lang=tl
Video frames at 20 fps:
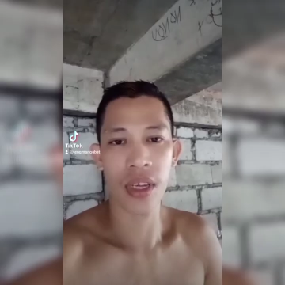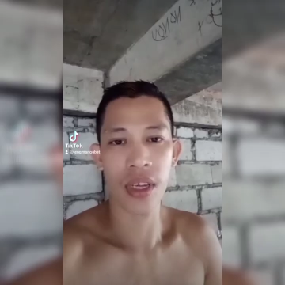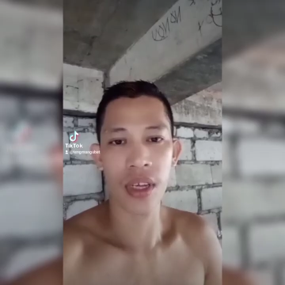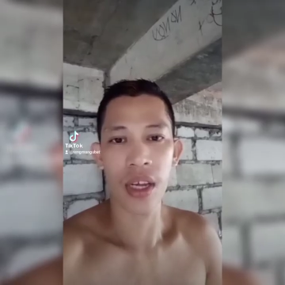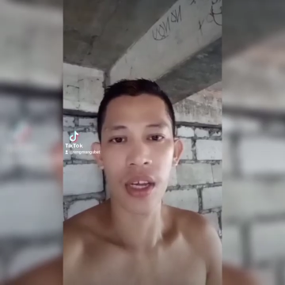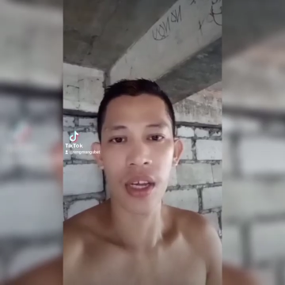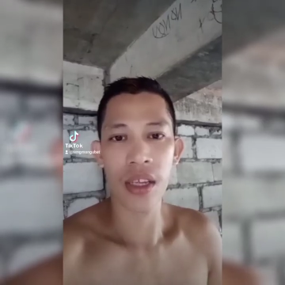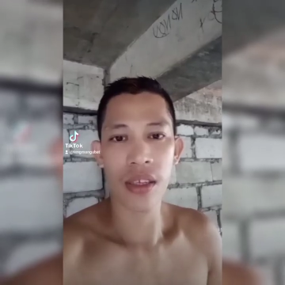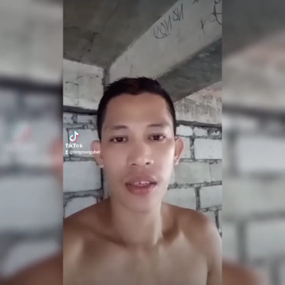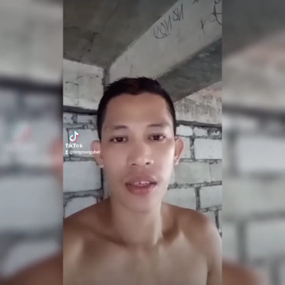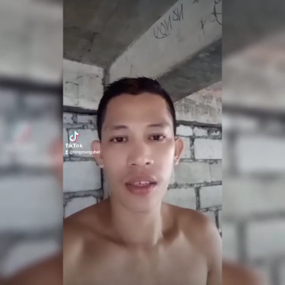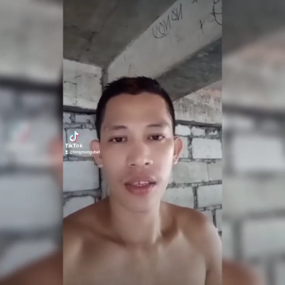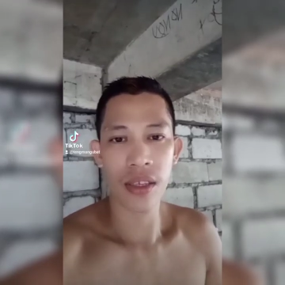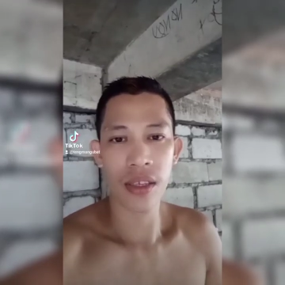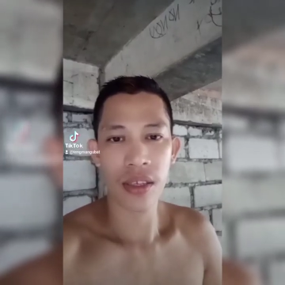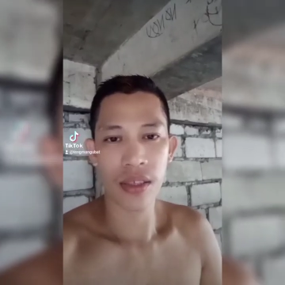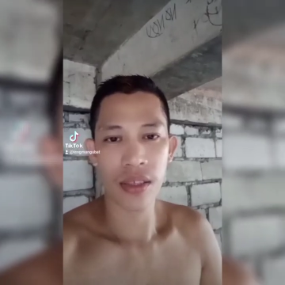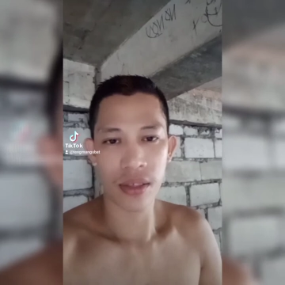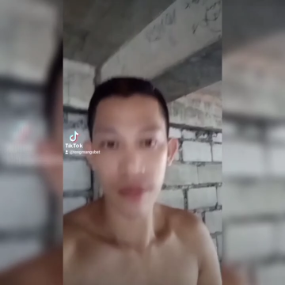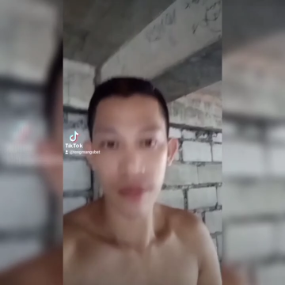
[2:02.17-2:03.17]
Nanonood ka ba
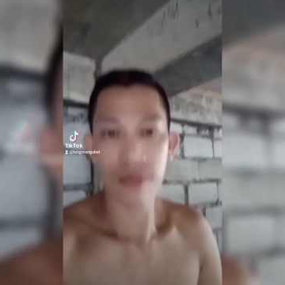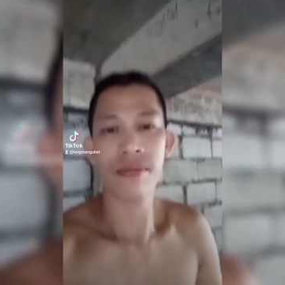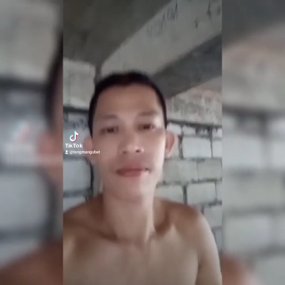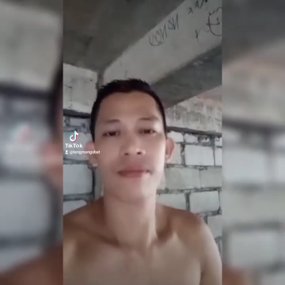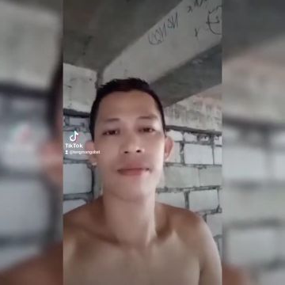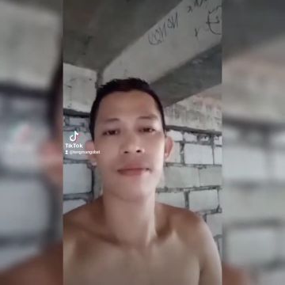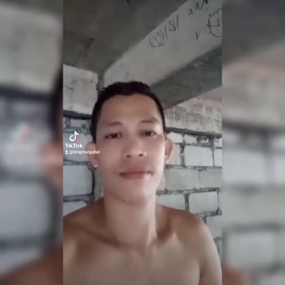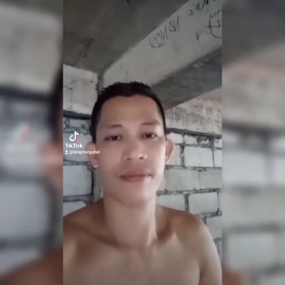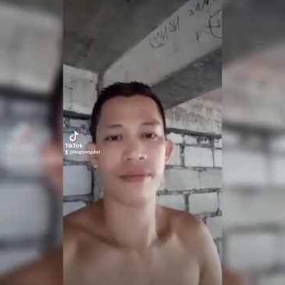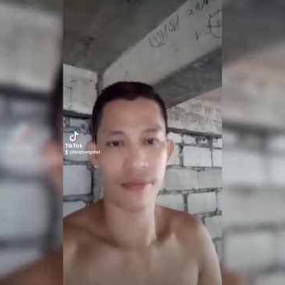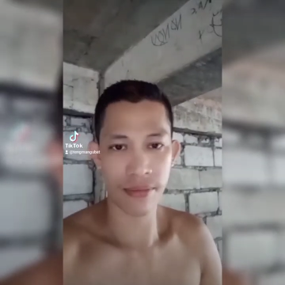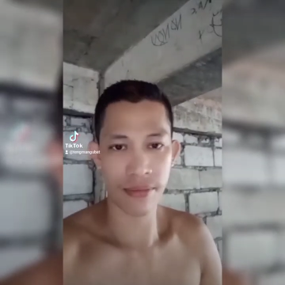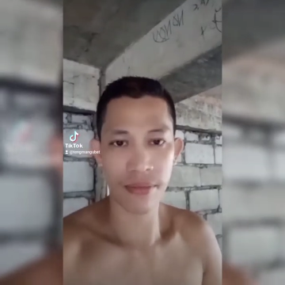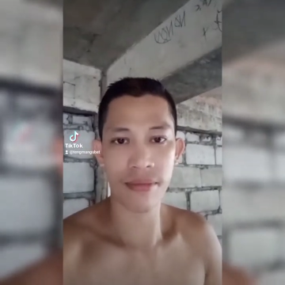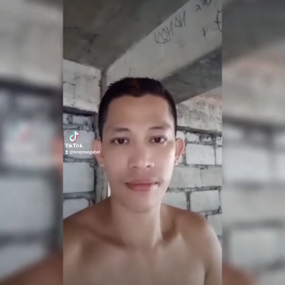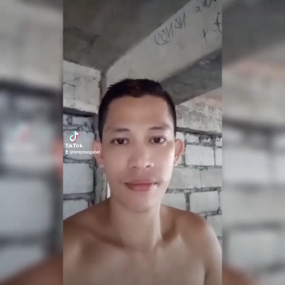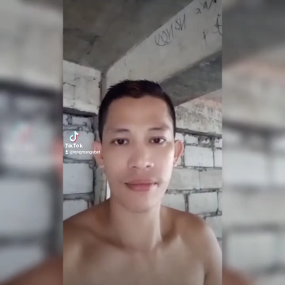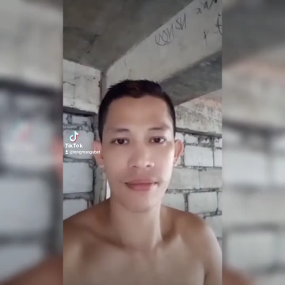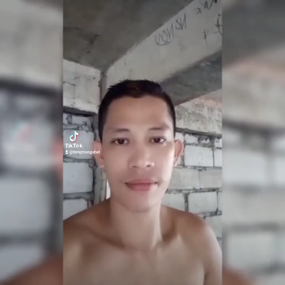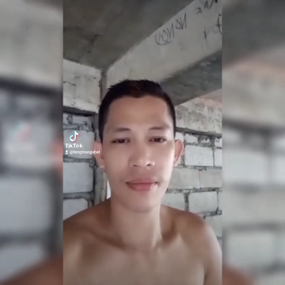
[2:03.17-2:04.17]
lagi ng Wawawin?
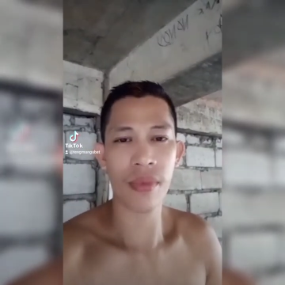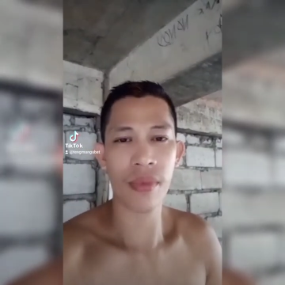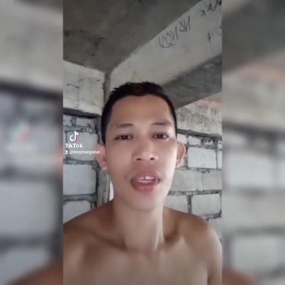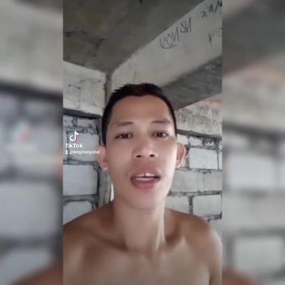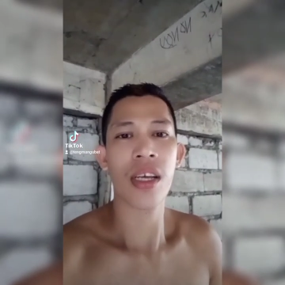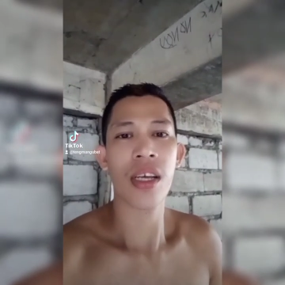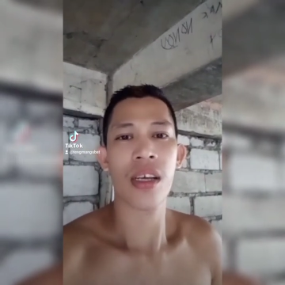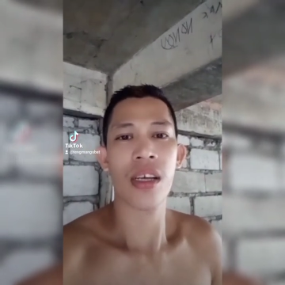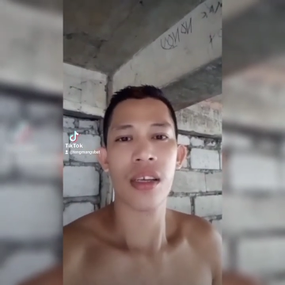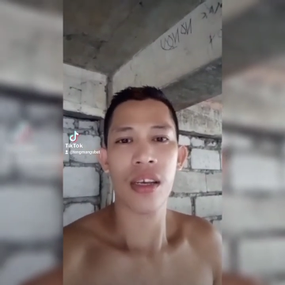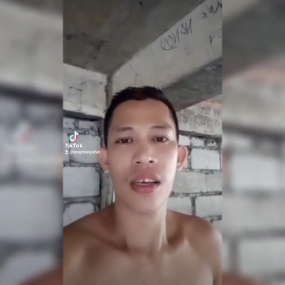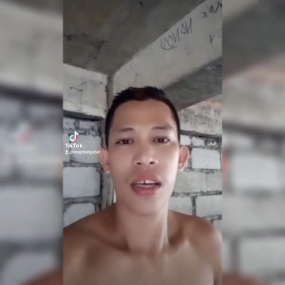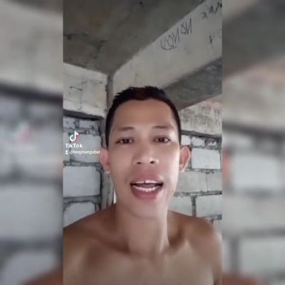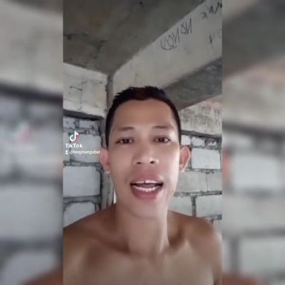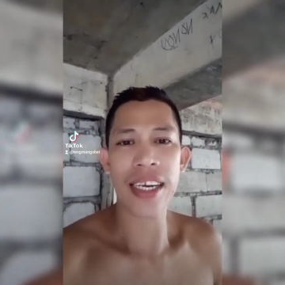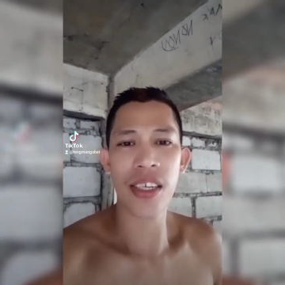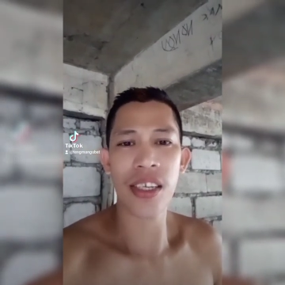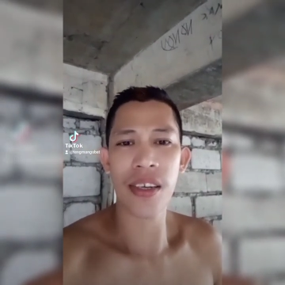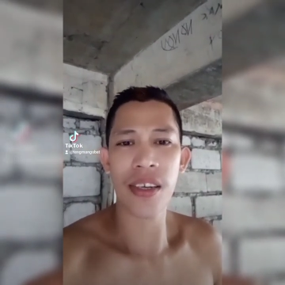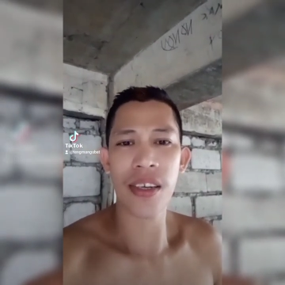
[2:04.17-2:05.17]

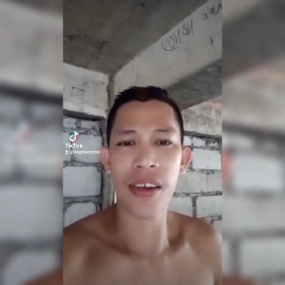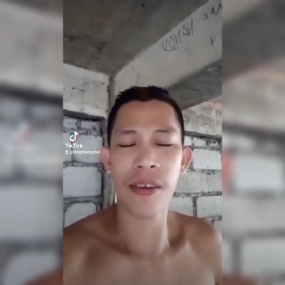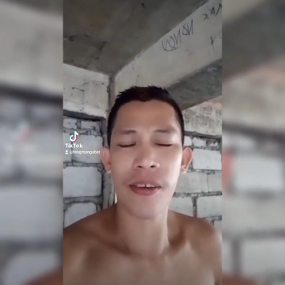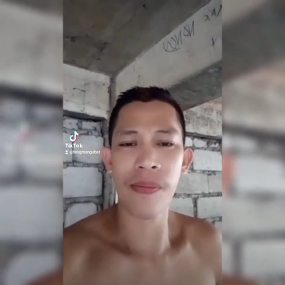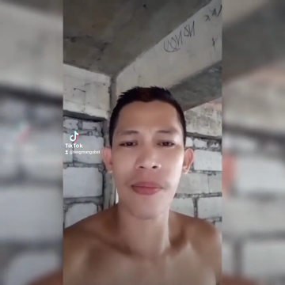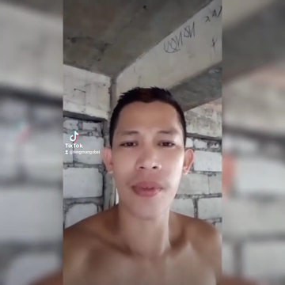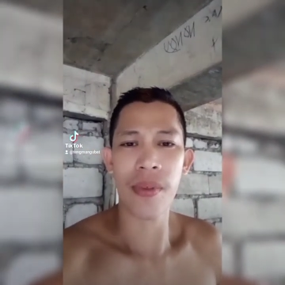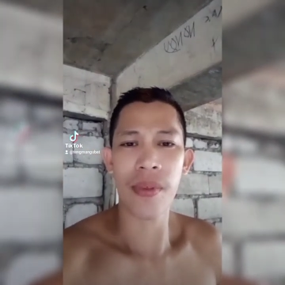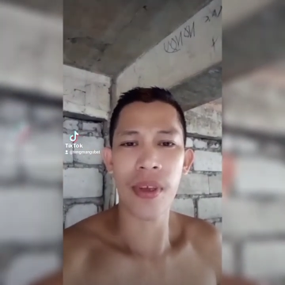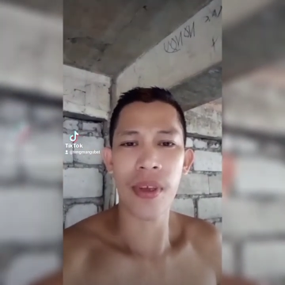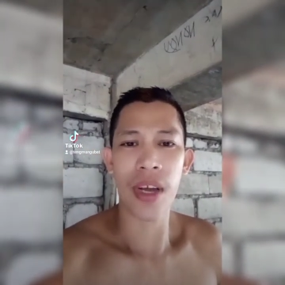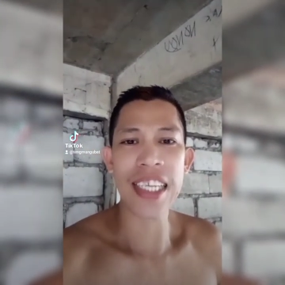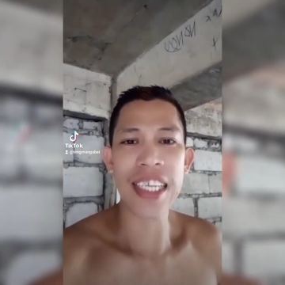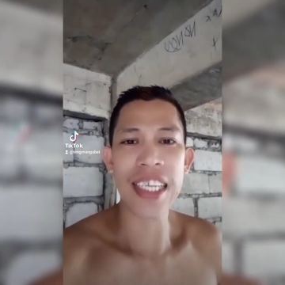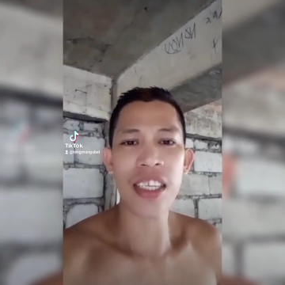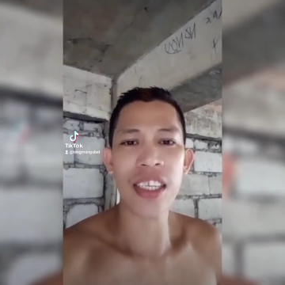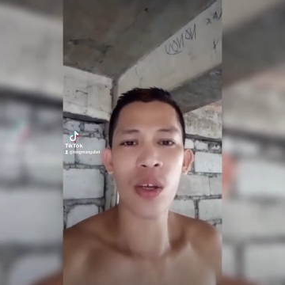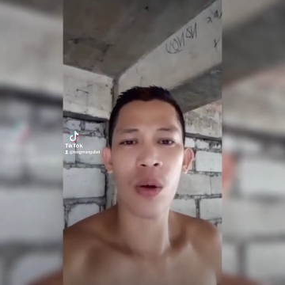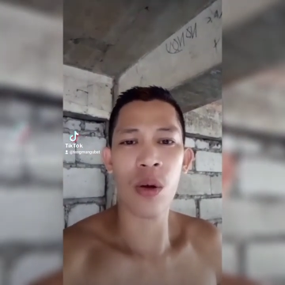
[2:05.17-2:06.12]
Anong oras? Alas 5.